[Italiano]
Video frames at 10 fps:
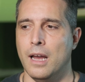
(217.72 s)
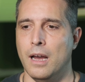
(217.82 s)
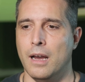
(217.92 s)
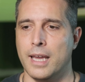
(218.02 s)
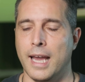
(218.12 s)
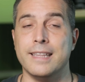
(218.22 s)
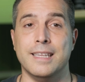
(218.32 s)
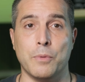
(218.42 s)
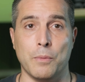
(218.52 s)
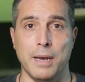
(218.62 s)
eh, che ha
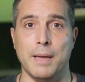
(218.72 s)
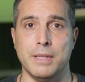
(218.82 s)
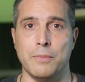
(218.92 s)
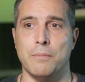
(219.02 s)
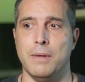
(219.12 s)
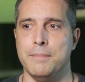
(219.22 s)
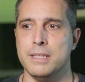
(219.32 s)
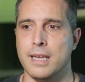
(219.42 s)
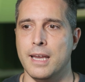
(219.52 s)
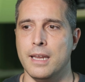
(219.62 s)
dei problemi, dei problemi
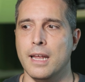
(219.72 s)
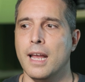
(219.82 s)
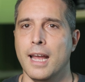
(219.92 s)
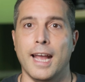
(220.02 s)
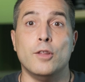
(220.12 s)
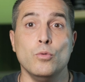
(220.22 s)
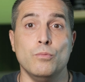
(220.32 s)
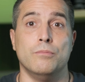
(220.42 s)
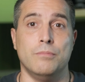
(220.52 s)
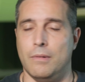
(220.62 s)
seri, e tu
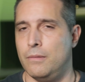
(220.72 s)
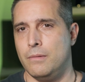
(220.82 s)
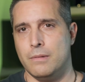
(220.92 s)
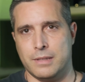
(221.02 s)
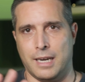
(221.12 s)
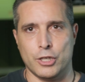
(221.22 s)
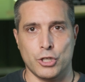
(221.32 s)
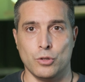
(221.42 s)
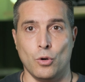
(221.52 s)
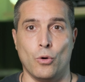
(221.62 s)

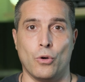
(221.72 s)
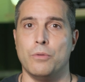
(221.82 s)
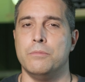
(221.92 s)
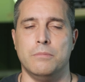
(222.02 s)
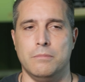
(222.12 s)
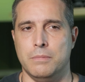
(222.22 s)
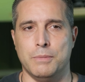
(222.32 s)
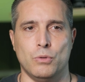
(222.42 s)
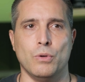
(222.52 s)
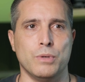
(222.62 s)
tralasciando loro, mi
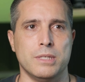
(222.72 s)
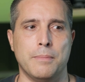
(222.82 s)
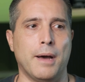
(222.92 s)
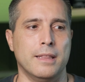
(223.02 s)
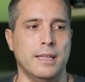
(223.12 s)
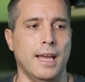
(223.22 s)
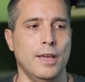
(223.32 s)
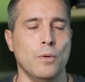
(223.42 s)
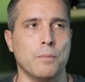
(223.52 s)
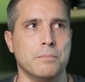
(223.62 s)
metto in questi panni e
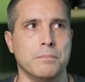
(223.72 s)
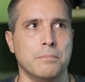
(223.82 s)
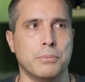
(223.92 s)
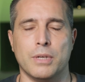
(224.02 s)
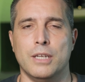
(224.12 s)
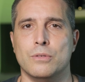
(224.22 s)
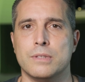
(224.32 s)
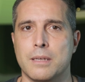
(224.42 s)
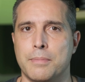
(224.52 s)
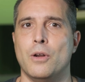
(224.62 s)
io potrei non
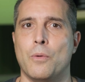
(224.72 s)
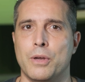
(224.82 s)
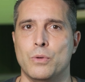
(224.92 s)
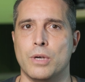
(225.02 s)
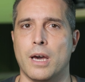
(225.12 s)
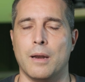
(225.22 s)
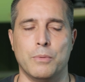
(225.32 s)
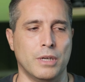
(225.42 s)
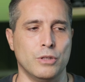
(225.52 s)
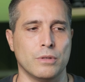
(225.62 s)
sapere come aiutarla,
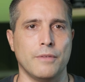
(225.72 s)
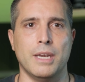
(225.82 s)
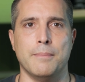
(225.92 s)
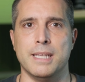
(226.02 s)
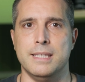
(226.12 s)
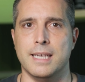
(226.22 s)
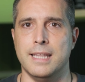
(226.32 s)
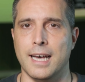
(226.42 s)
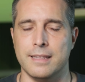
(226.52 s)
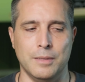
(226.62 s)
potrei non avere i mezzi
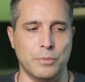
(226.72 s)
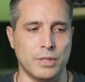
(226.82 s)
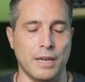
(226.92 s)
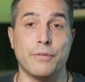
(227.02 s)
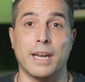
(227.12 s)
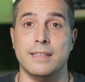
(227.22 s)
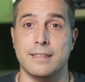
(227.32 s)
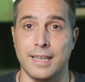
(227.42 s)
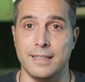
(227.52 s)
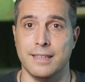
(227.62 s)
adatti, potrei
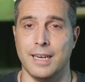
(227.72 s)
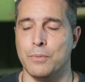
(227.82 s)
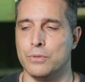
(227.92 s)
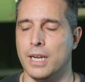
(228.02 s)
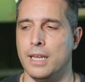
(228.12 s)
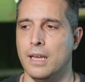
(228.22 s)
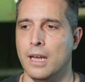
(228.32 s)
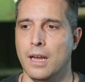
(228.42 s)
fraintendere, potrei